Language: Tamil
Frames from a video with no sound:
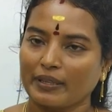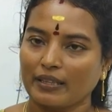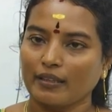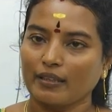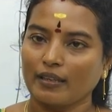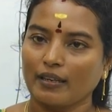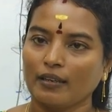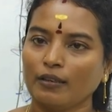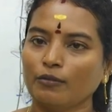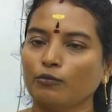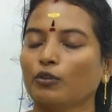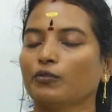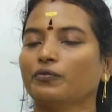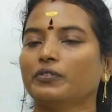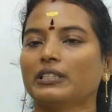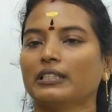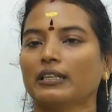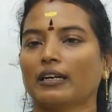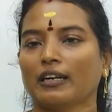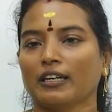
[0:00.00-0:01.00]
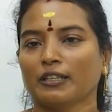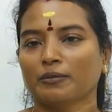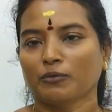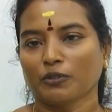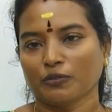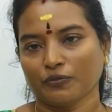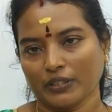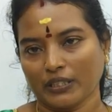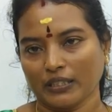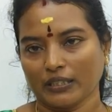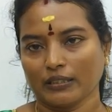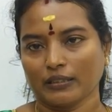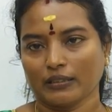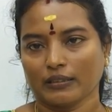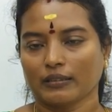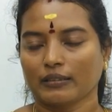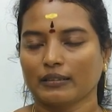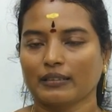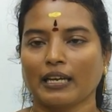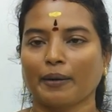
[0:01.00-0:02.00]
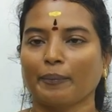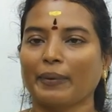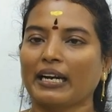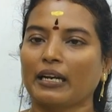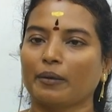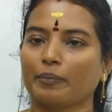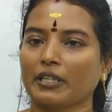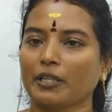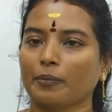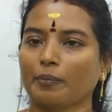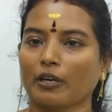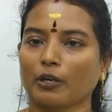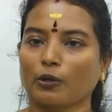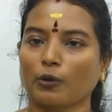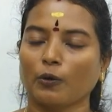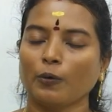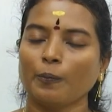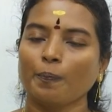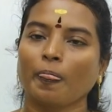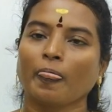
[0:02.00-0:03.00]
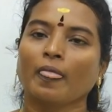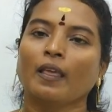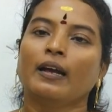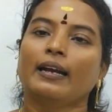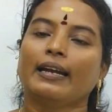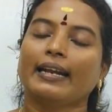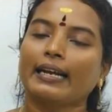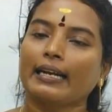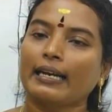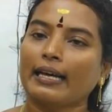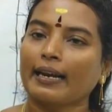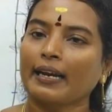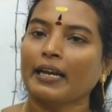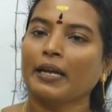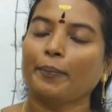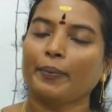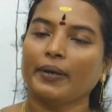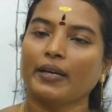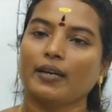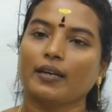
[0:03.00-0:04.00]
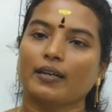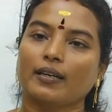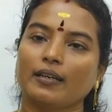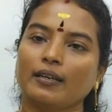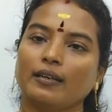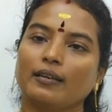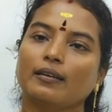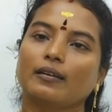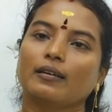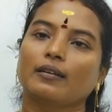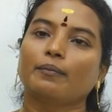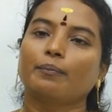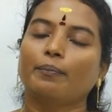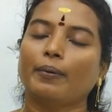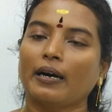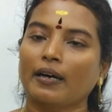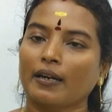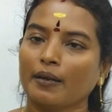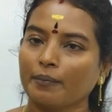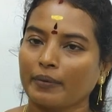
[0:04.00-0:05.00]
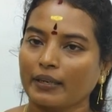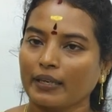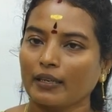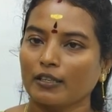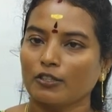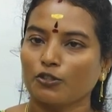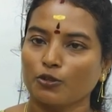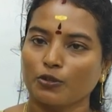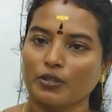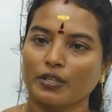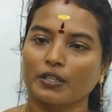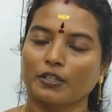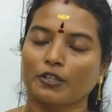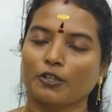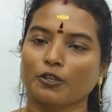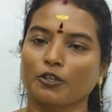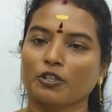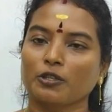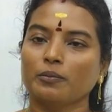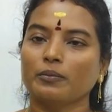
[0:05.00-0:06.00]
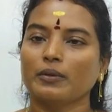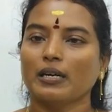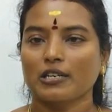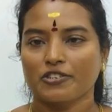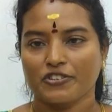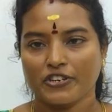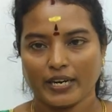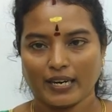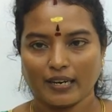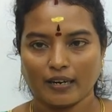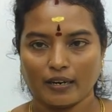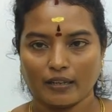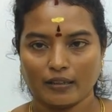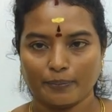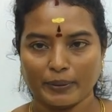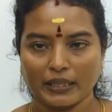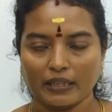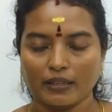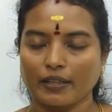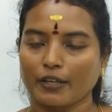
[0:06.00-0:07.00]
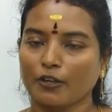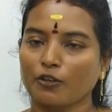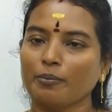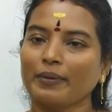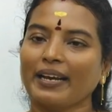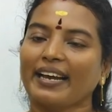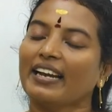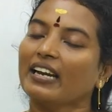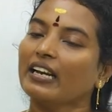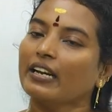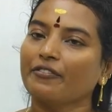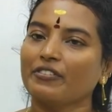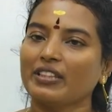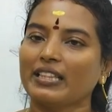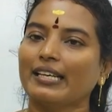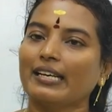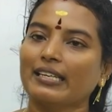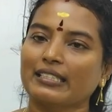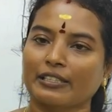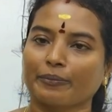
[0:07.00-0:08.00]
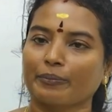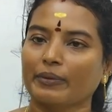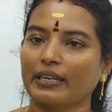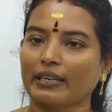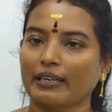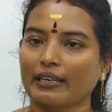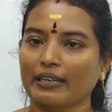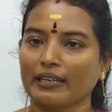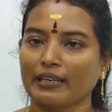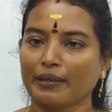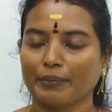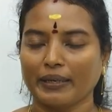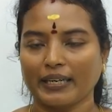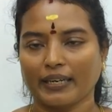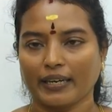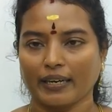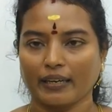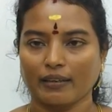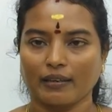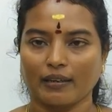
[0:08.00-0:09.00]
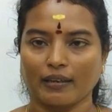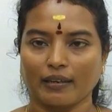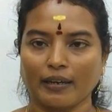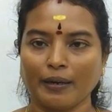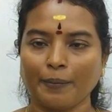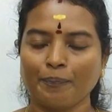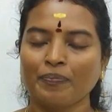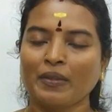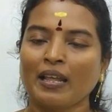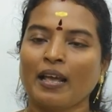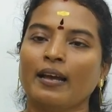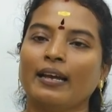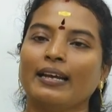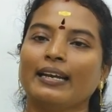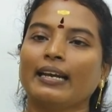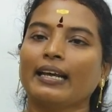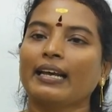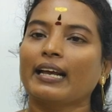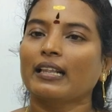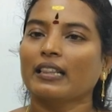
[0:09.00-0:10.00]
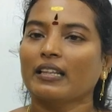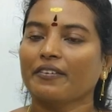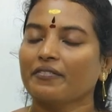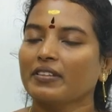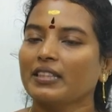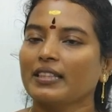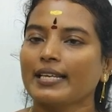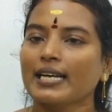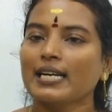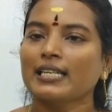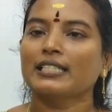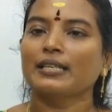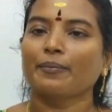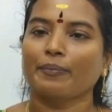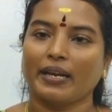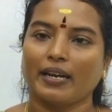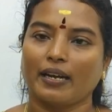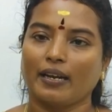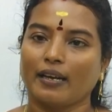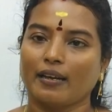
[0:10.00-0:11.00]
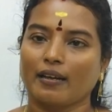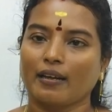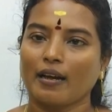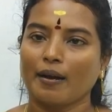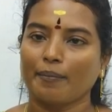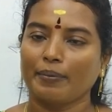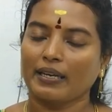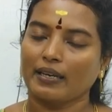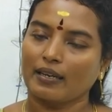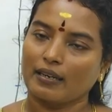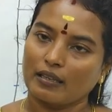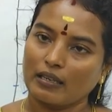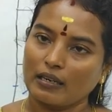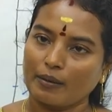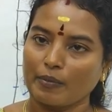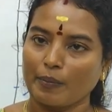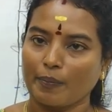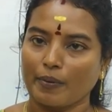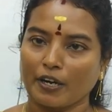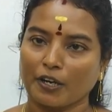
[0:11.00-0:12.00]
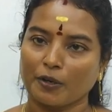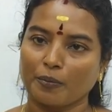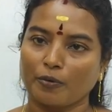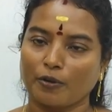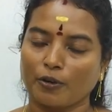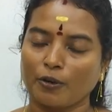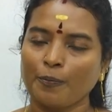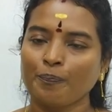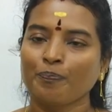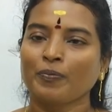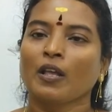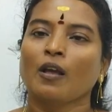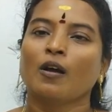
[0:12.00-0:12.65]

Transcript: பத்ததியில் ஒவ்வொரு நாளும் ஒவ்வொரு தன்மைகளை பற்றி பார்க்குறோம் இன்றைக்கி நிறைய பேருக்கு பாரம்பரிய ஜோதிடத்திற்கும் அட்சயலக்கண பத்ததிக்கும் என்ன வித்தியாசம் இருக்குது அப்படின்னு கேட்குறாங்க இன்றைக்கி அந்த வித்தியாசம் என்ன அப்படிங்கிறத நம்ம பார்க்க போகிறோம்